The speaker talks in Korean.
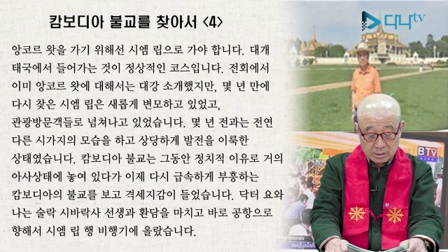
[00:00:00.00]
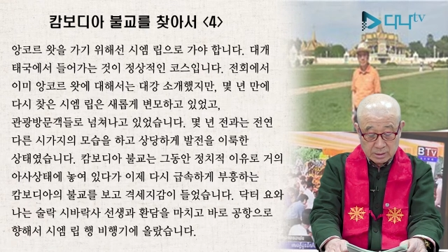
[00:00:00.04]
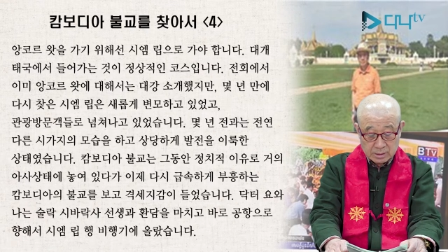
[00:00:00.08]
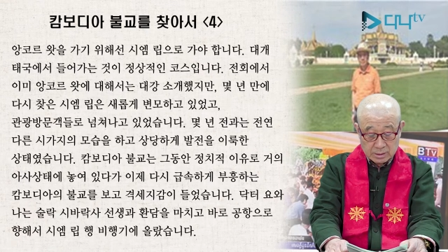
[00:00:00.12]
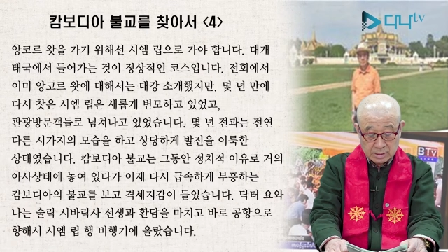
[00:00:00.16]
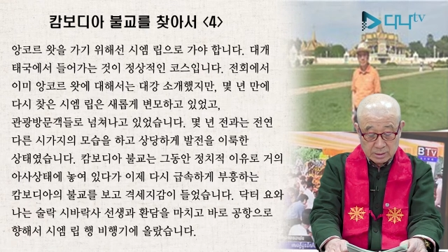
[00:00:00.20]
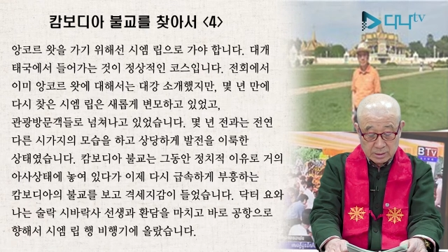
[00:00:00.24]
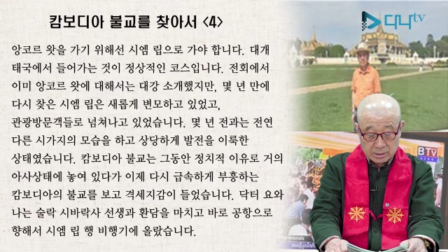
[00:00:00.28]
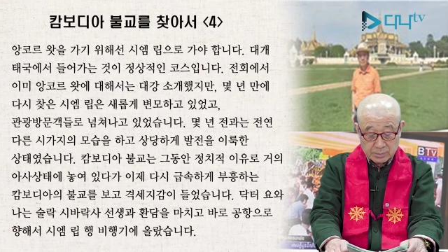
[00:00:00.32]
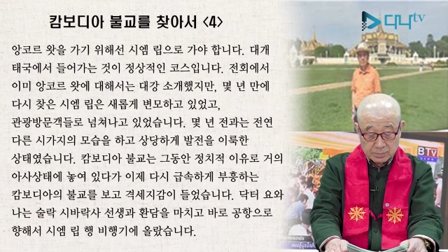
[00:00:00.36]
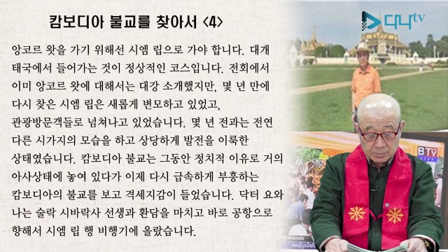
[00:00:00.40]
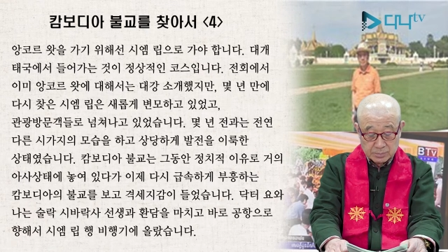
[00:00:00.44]

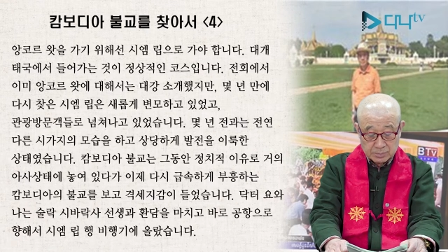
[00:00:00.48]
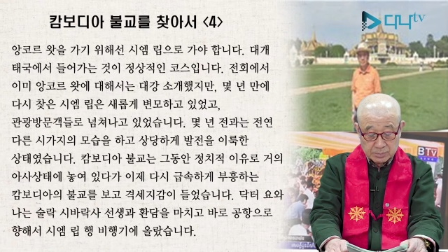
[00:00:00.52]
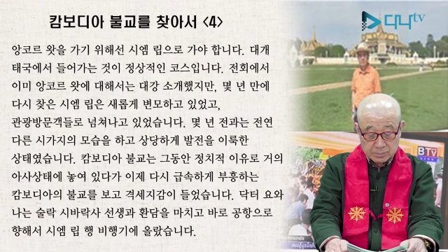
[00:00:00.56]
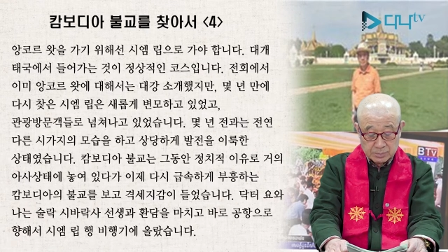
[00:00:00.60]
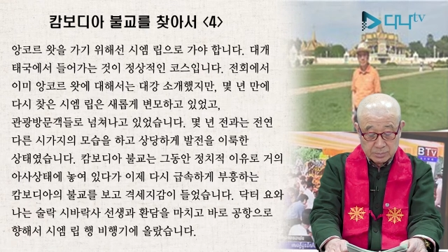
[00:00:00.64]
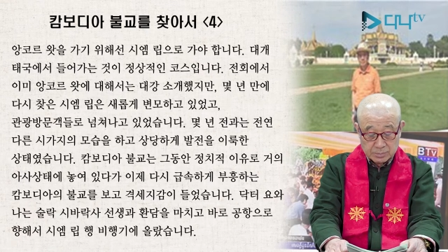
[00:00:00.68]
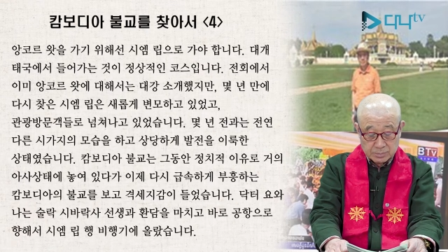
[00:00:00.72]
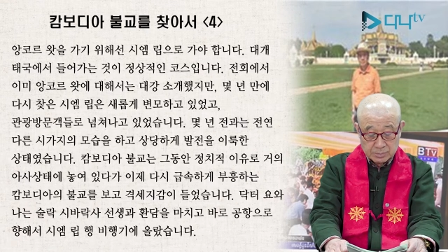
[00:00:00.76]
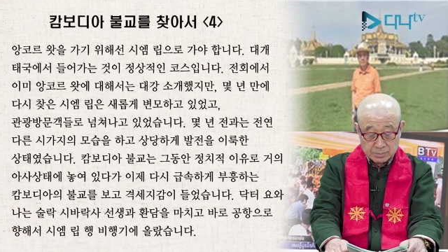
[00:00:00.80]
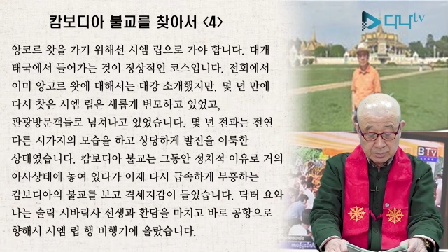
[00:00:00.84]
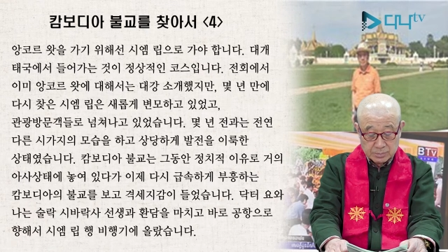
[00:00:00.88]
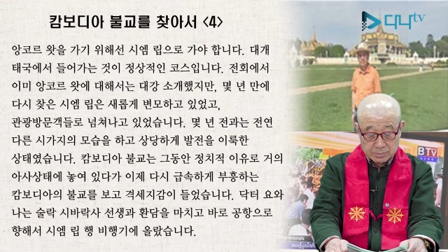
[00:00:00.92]

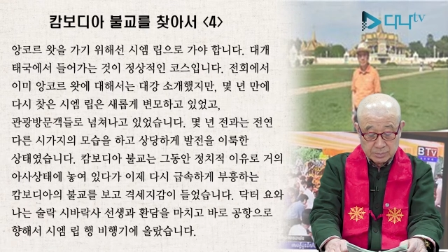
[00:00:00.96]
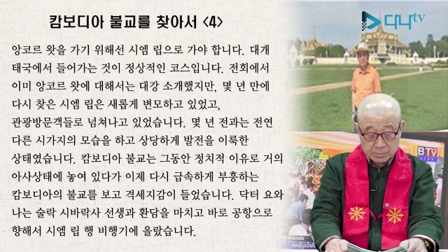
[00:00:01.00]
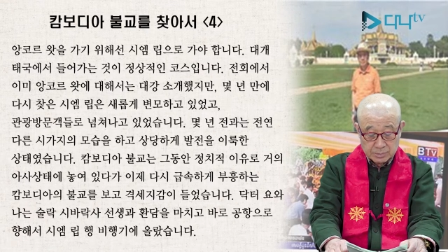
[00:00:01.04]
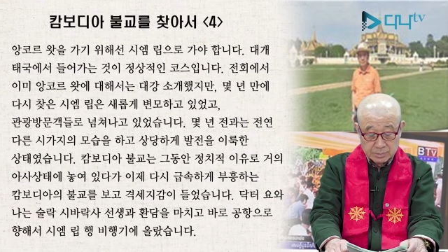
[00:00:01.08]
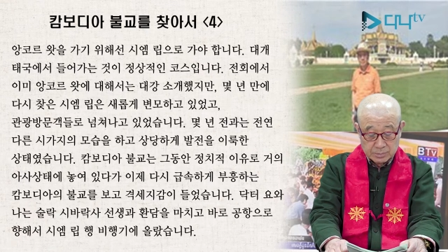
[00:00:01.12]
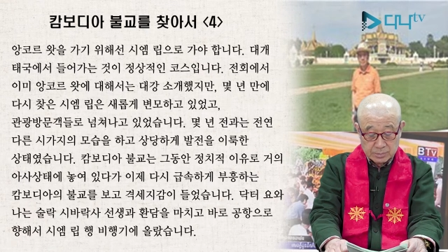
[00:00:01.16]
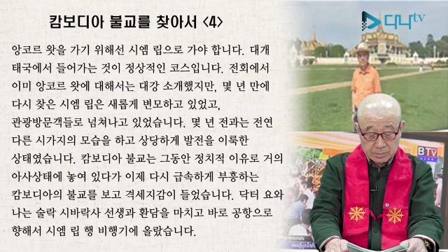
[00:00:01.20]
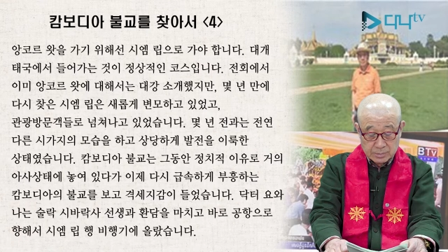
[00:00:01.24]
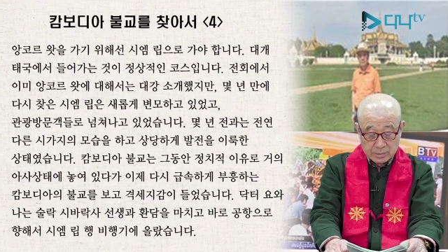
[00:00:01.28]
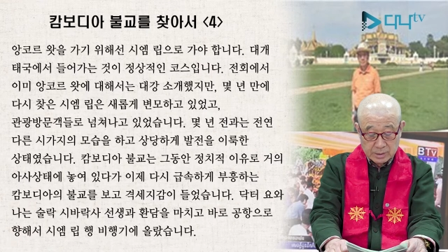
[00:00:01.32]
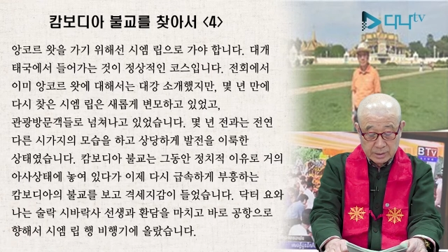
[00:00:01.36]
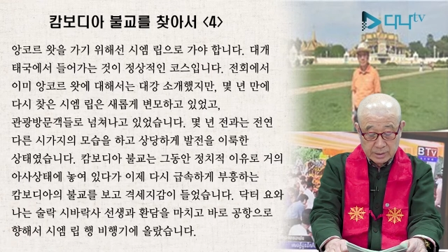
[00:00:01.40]

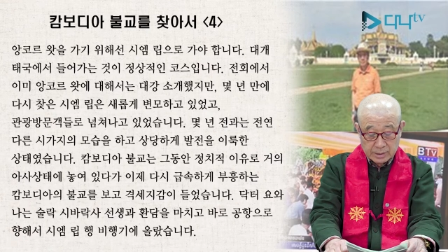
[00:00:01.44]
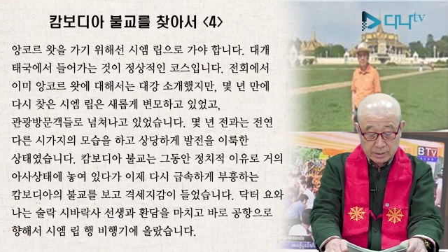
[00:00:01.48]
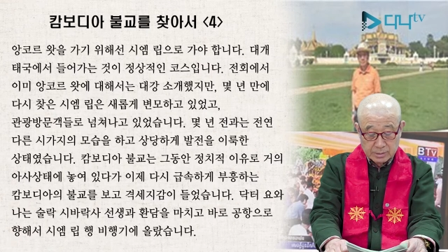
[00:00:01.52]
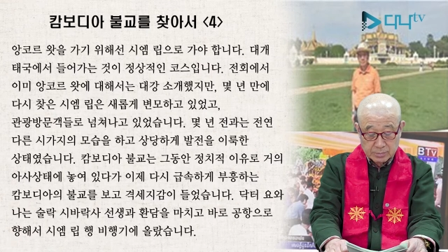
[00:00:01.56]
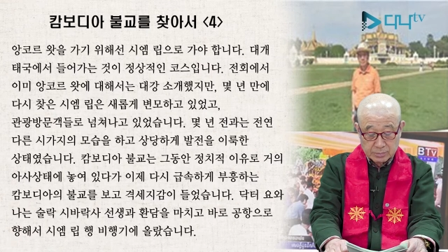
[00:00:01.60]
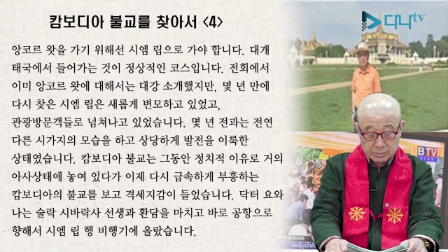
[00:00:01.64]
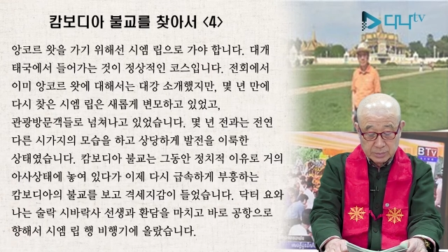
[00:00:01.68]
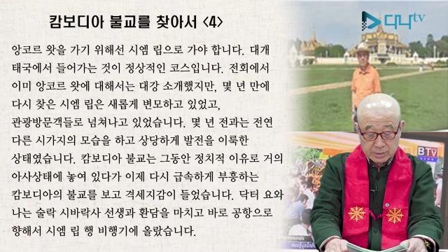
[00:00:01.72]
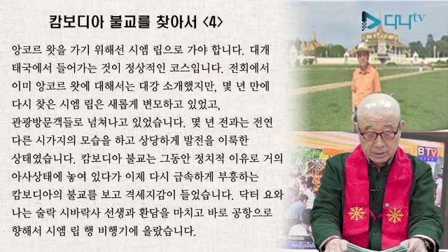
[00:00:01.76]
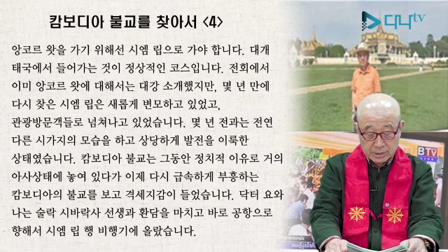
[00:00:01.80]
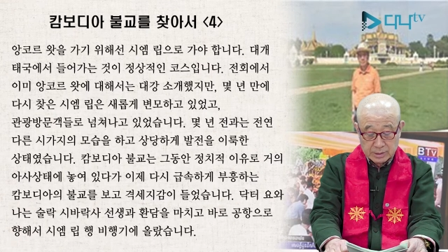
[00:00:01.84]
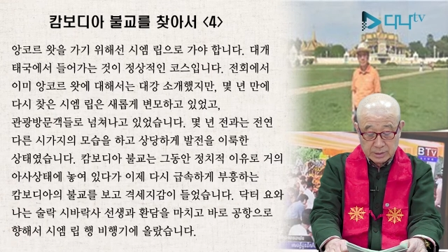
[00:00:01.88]

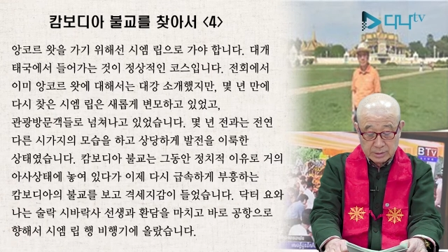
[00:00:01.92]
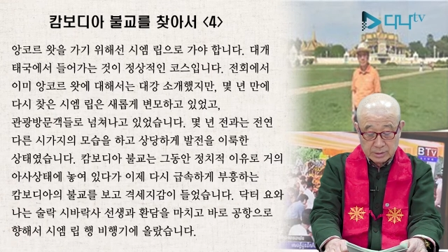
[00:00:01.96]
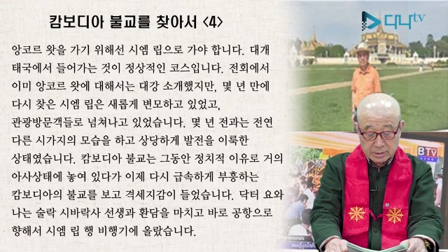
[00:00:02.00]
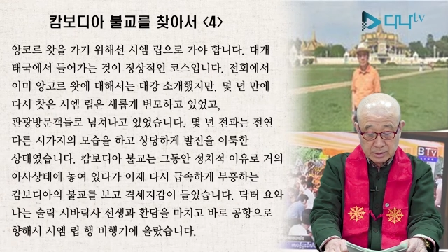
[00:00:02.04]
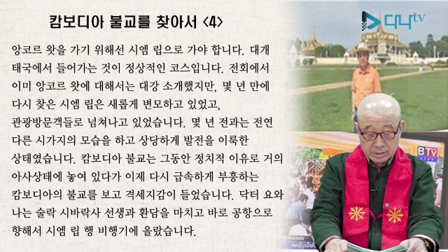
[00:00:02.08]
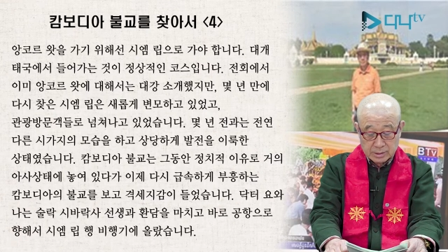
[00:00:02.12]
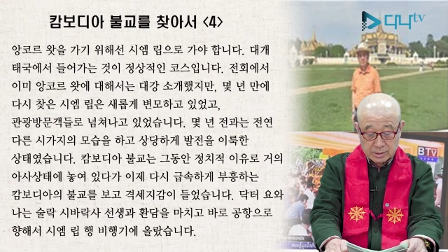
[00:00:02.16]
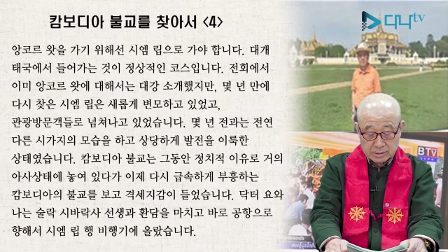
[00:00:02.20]
립행 비행기에